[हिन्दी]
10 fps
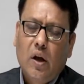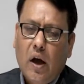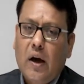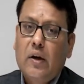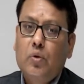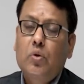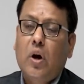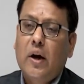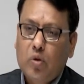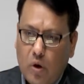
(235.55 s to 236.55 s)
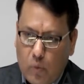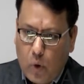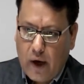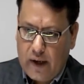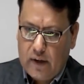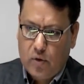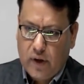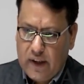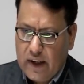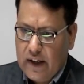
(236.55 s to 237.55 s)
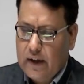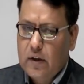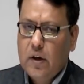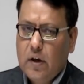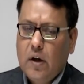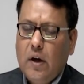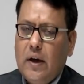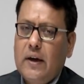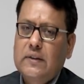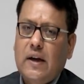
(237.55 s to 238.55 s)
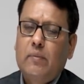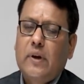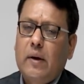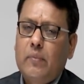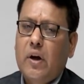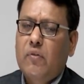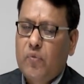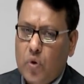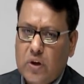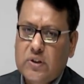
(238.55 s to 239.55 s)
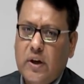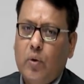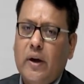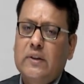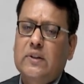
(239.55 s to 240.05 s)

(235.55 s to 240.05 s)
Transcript: एंड यू ट्राई टू अवॉइड क्योंकि देखिए एग्जाम टाइम में अगर फोकस नहीं होंगे इस तरह